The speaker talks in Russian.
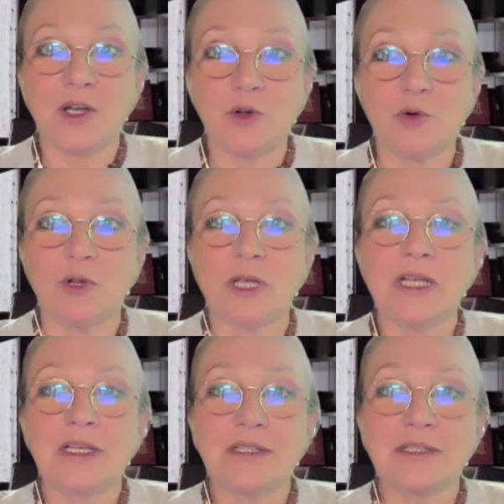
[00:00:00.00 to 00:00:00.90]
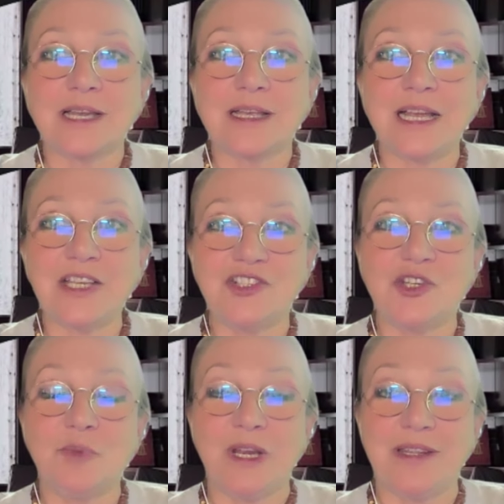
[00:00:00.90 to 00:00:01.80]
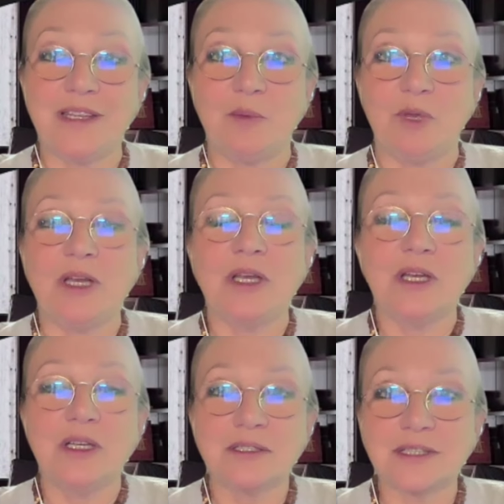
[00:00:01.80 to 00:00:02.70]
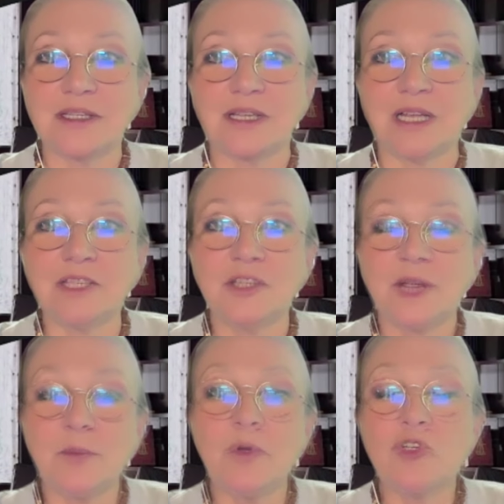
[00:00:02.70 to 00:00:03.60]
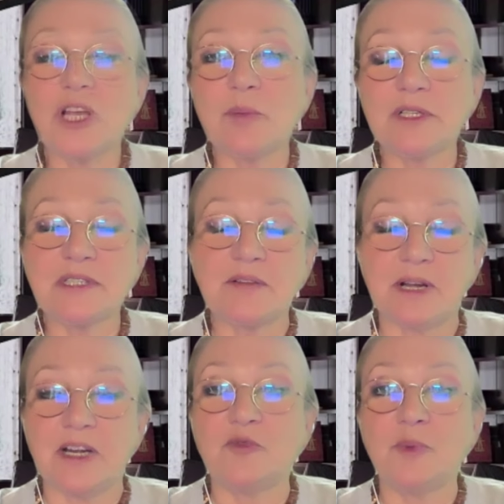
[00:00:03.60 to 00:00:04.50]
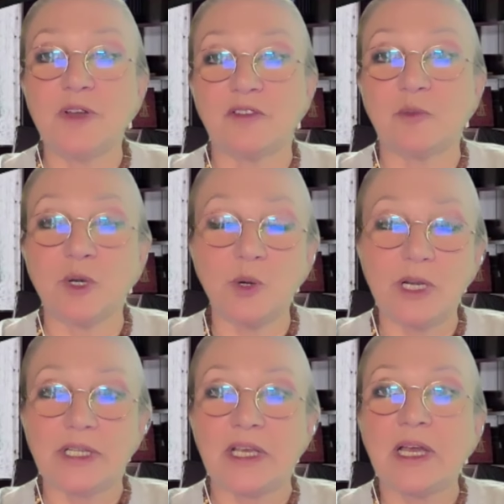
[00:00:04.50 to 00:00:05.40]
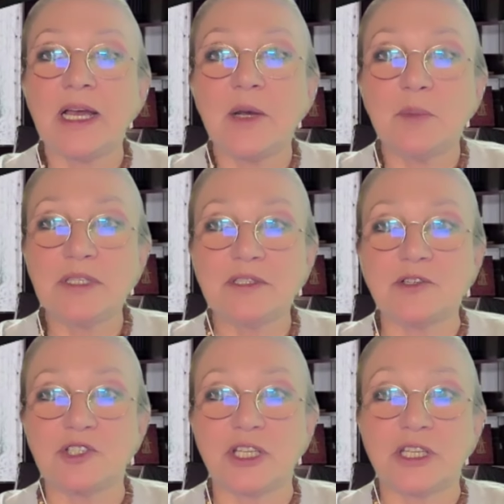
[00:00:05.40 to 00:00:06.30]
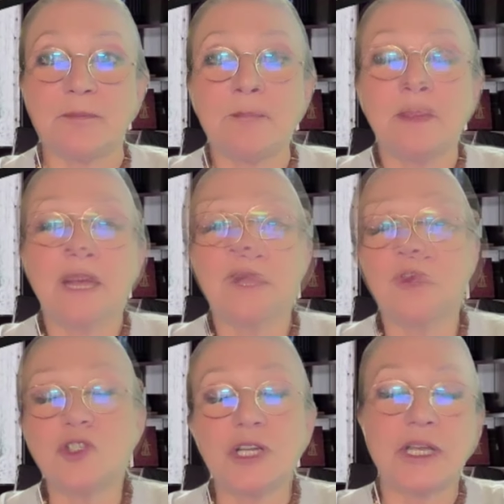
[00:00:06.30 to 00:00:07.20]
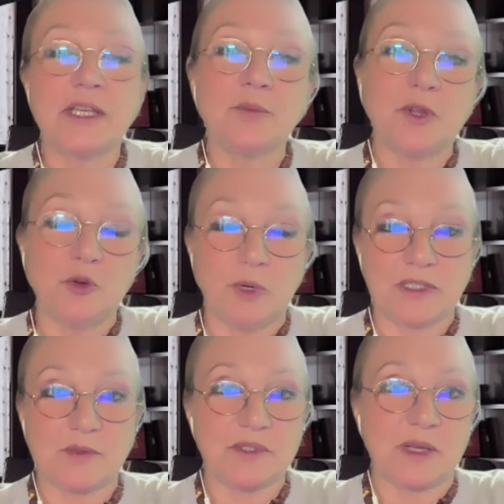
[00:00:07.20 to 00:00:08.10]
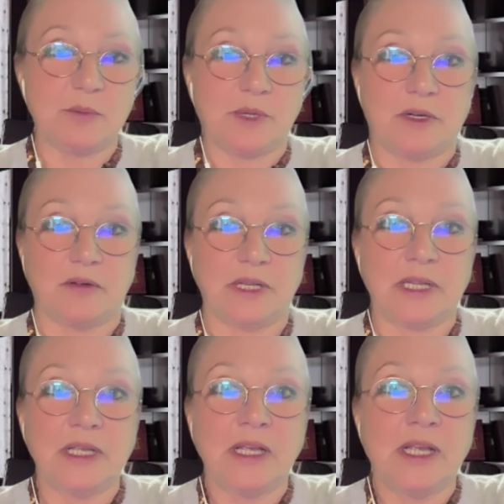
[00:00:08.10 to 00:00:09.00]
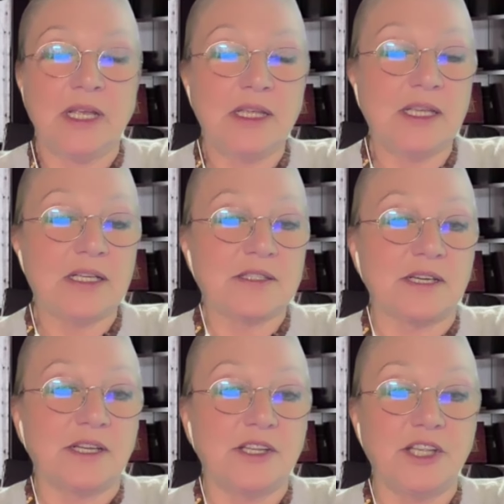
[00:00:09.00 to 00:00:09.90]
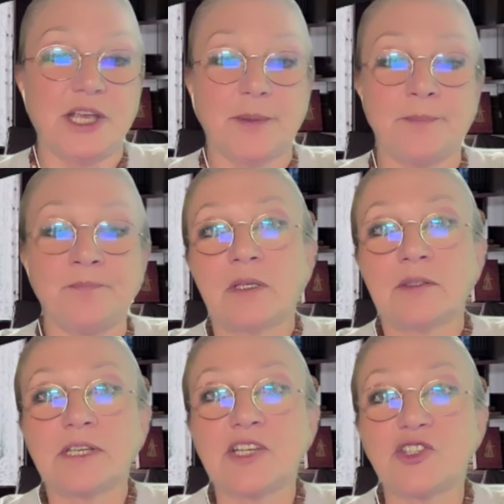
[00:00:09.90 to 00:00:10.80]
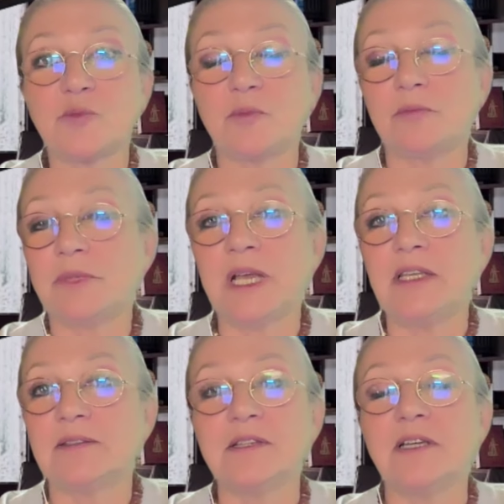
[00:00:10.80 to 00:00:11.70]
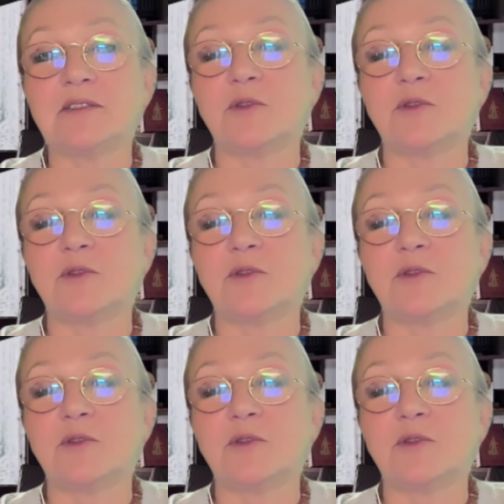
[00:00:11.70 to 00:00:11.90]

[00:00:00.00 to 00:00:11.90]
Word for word: Круг стоящих перед ними задач мы уже обрисовали в первом ролике. Послушайте, нужно каким-то образом зомбировать. Если не, скажем, я не знаю,